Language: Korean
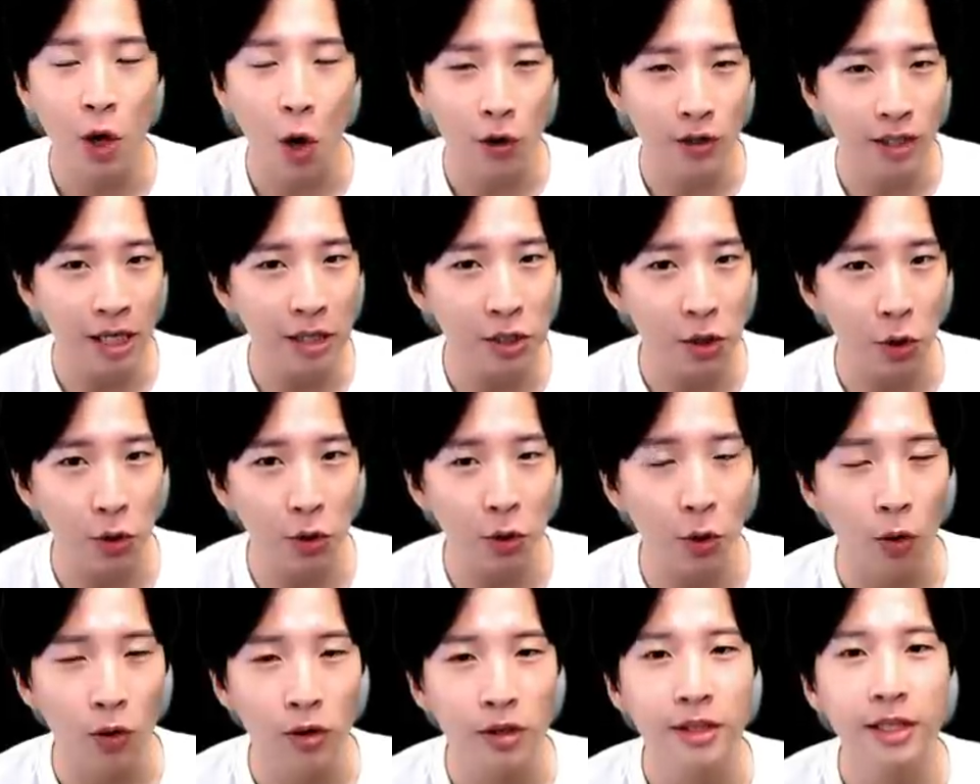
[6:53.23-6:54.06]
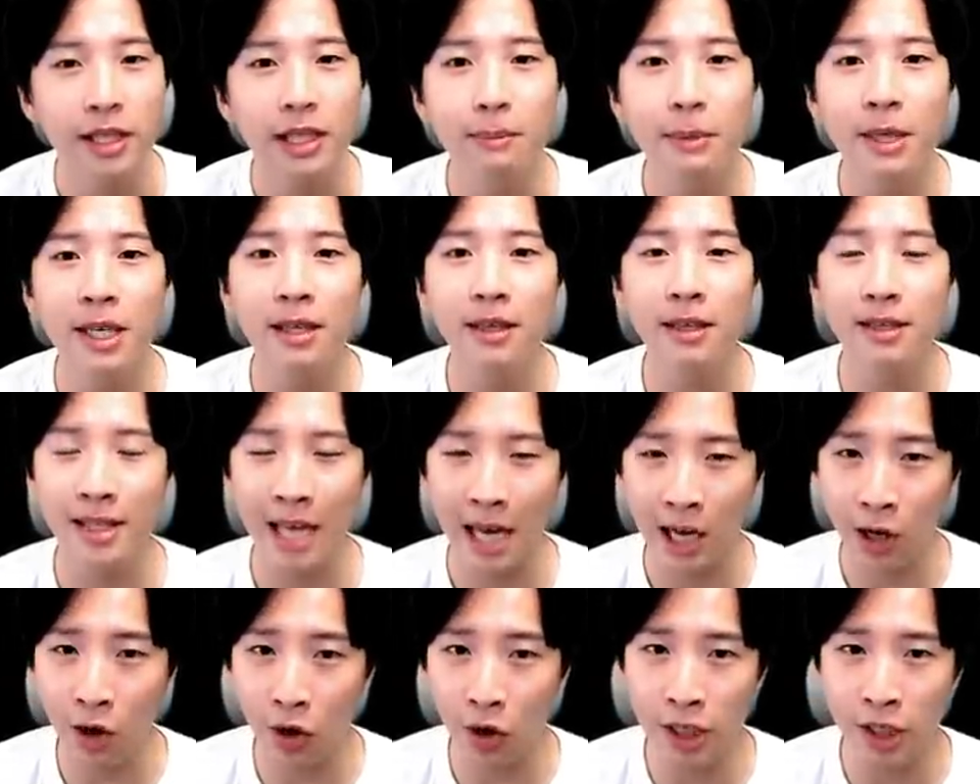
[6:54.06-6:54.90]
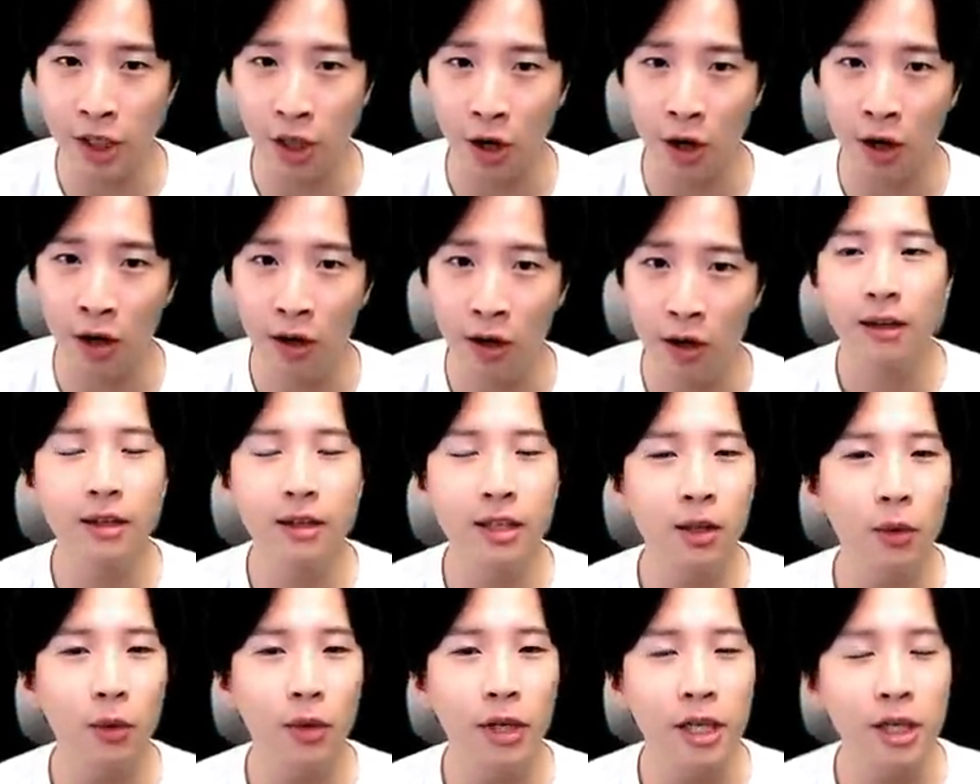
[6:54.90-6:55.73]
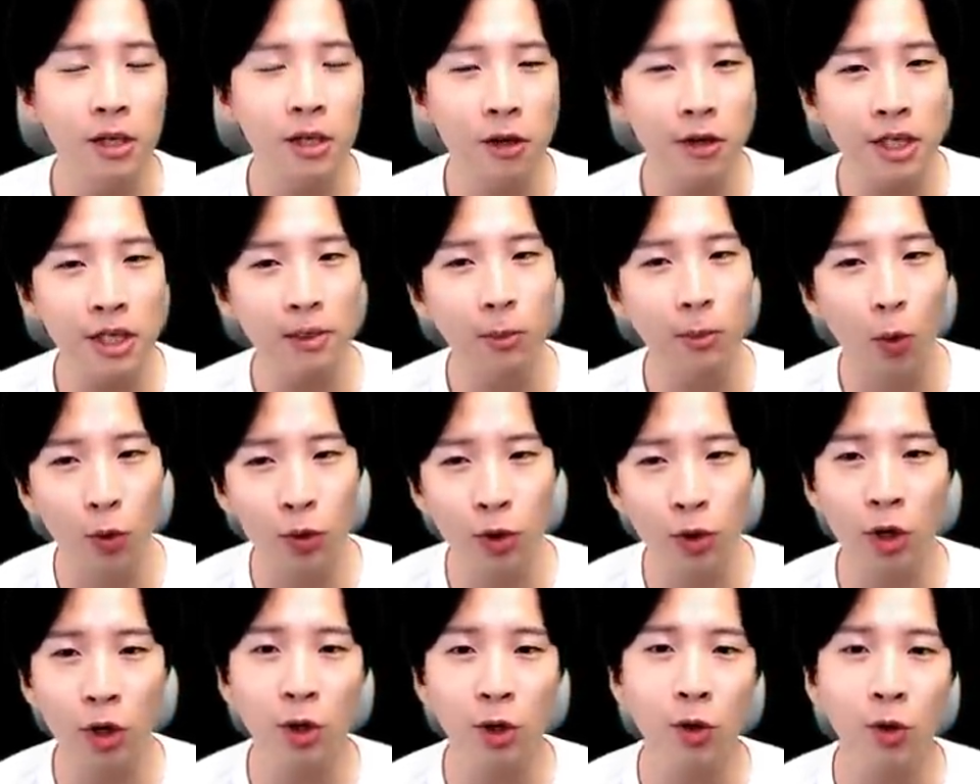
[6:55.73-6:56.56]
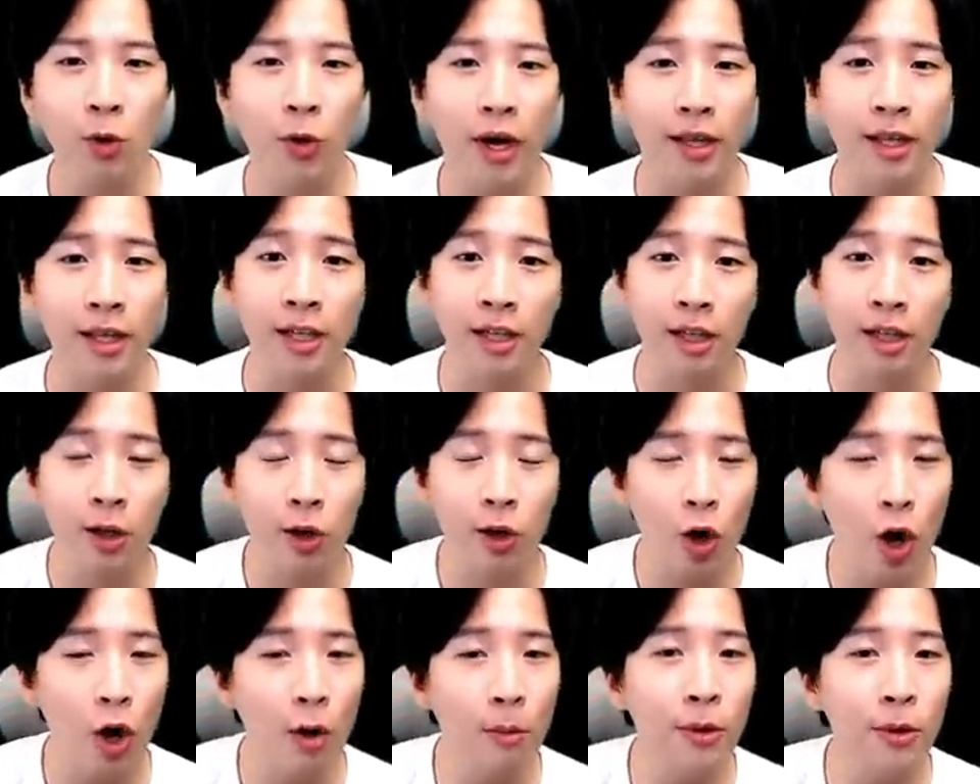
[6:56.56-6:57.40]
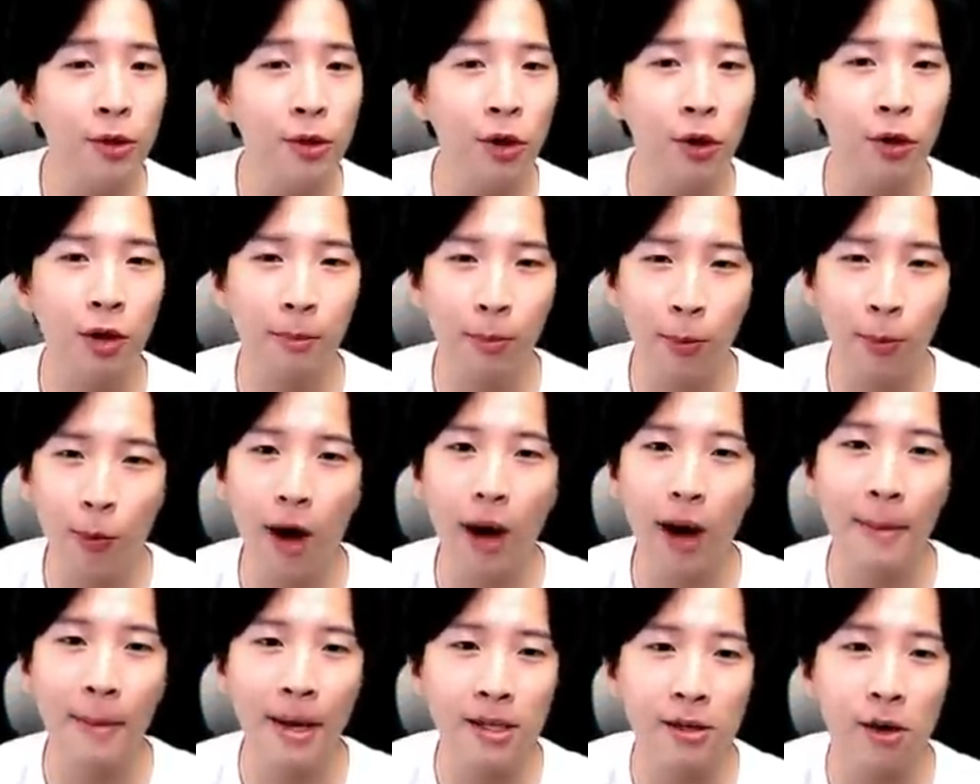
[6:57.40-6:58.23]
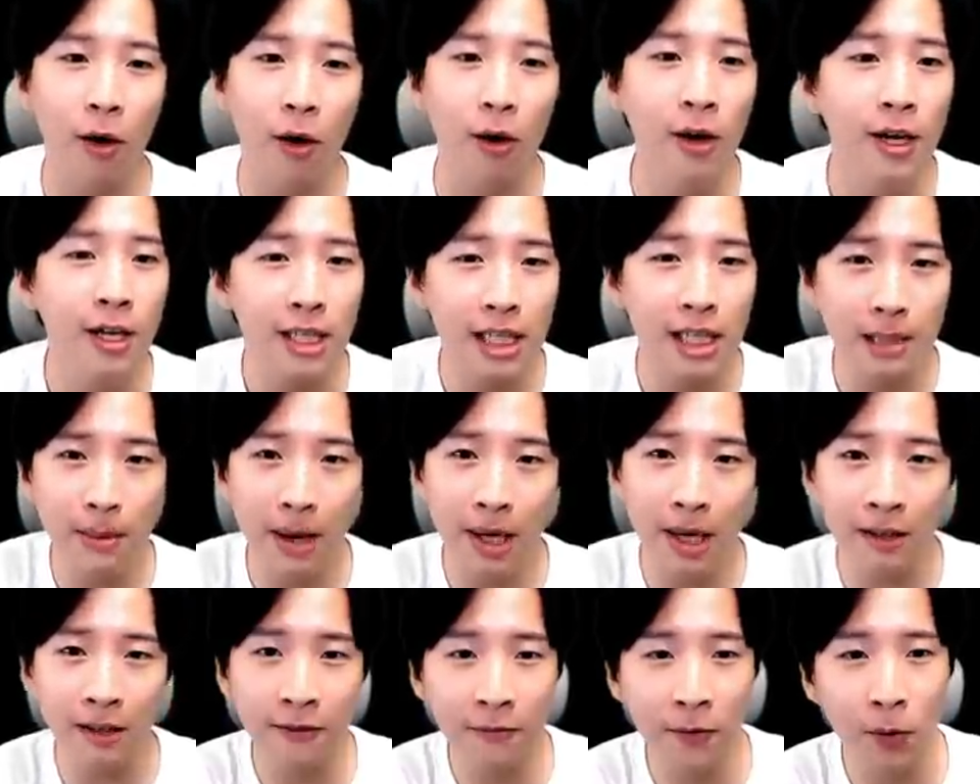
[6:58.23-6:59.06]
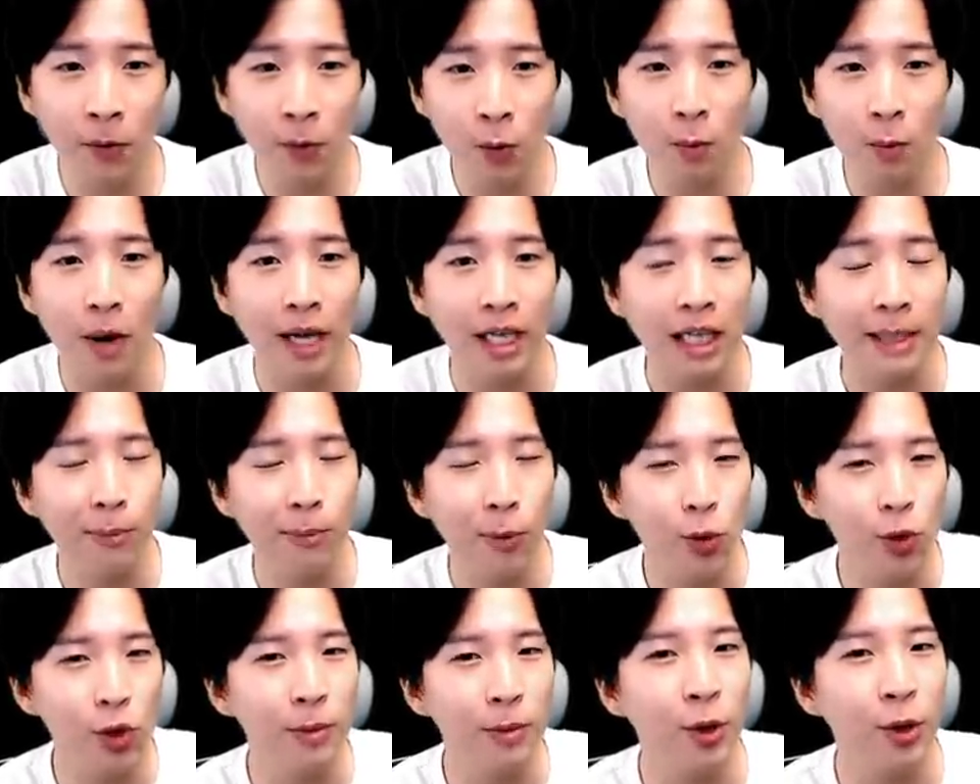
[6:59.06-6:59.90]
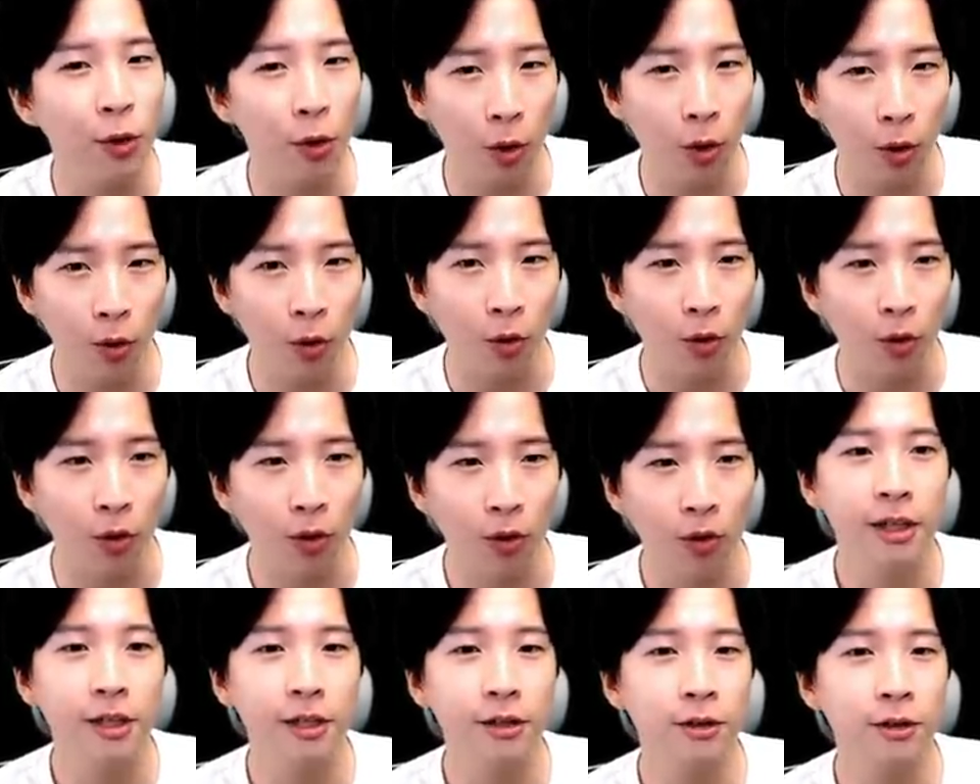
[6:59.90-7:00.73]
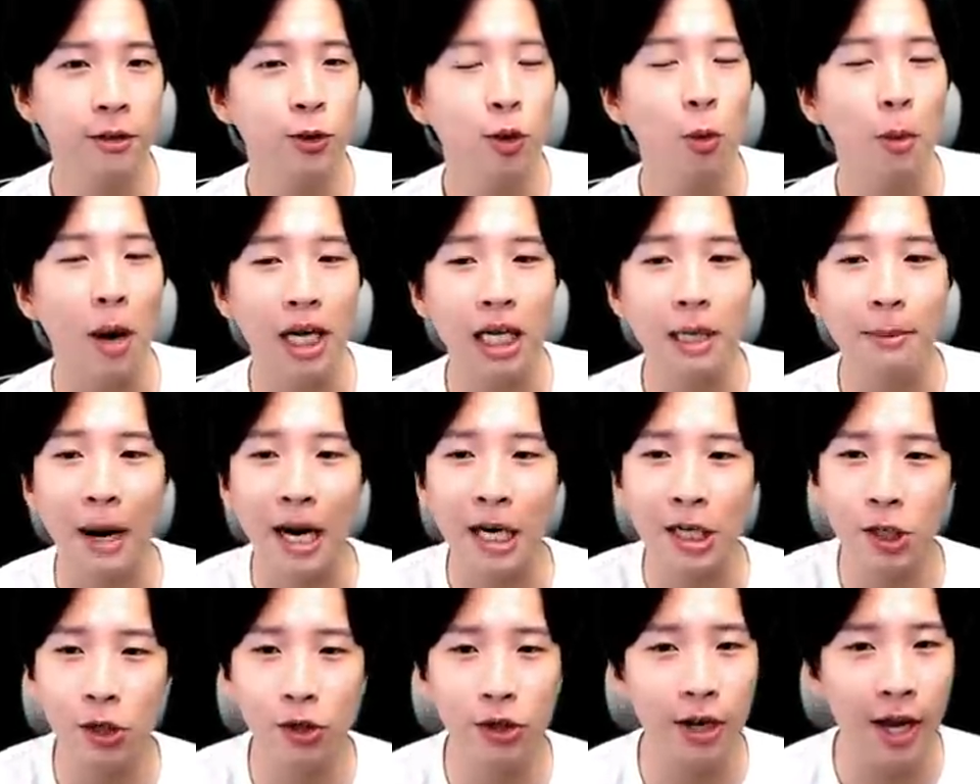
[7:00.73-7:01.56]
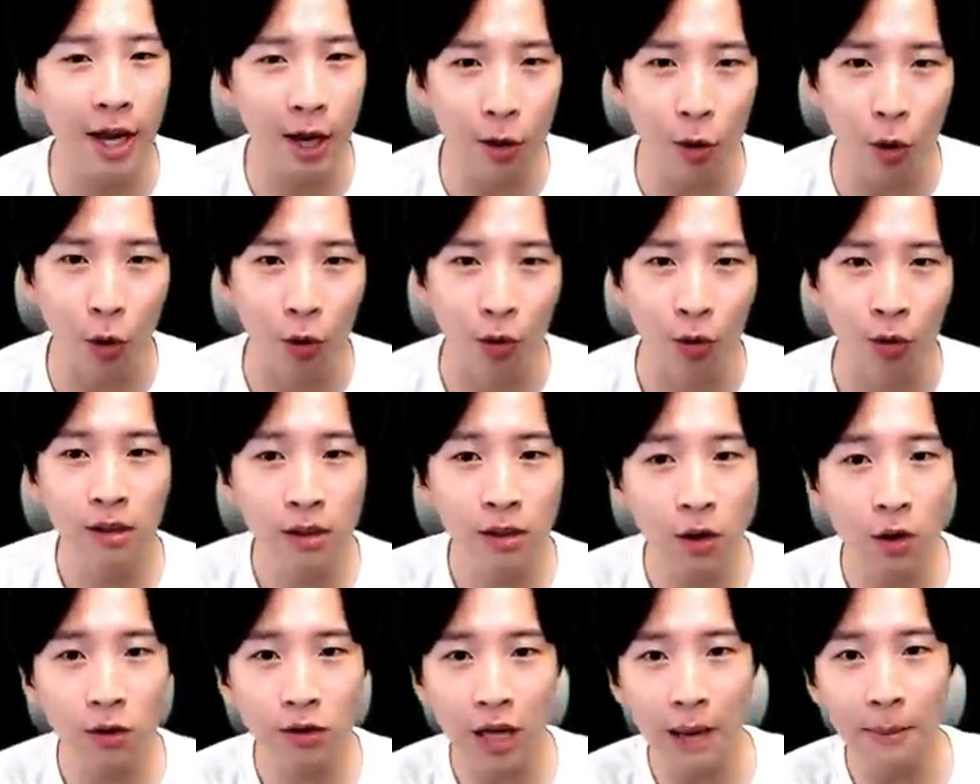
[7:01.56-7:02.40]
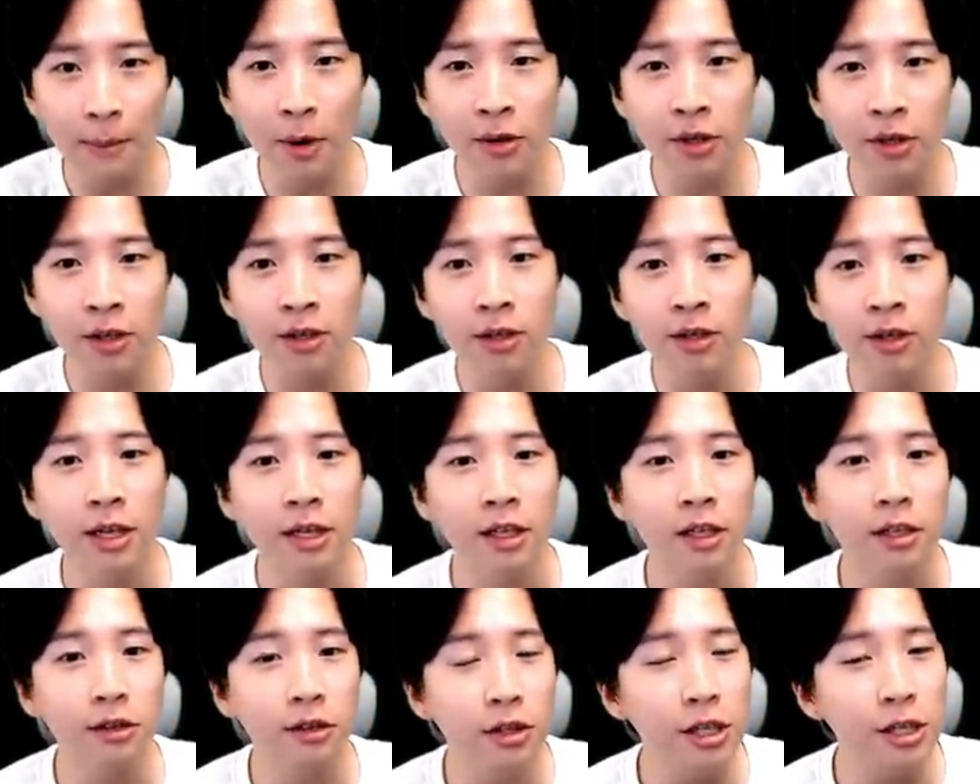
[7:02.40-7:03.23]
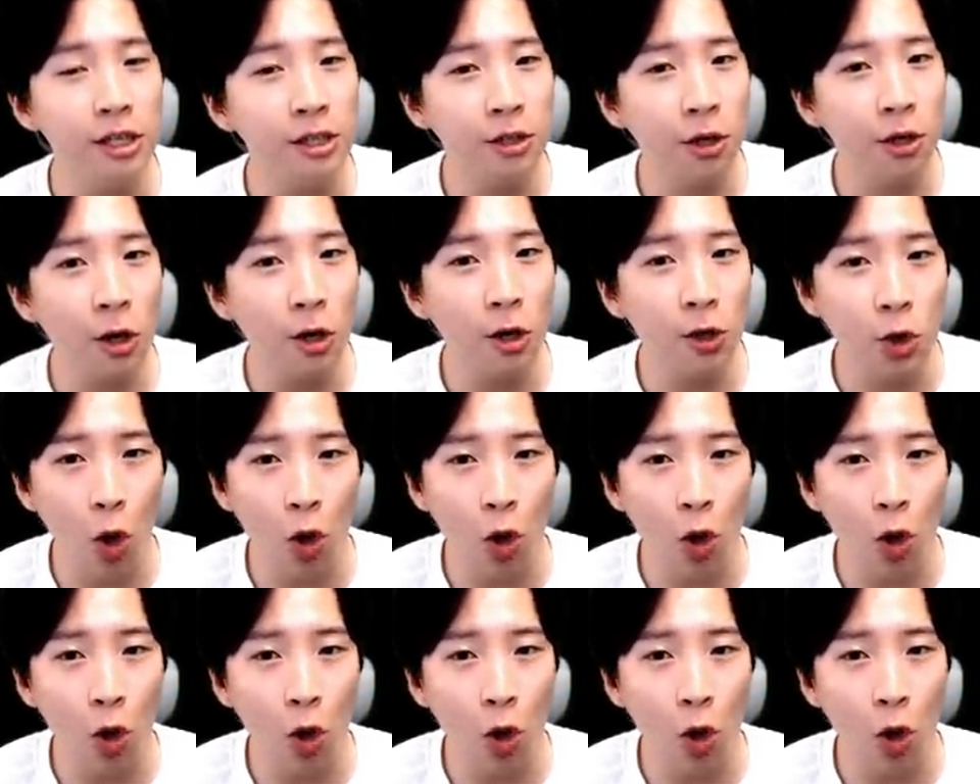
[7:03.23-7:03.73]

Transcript: 역사적으로 의미 있는 사건이죠. 그리고 이천십오 년도에는 컴퓨터를 포함해서 스마트폰도 많이 보급이 되었고 기술도 많이 발전을 했고, 그렇다면은 이 디지털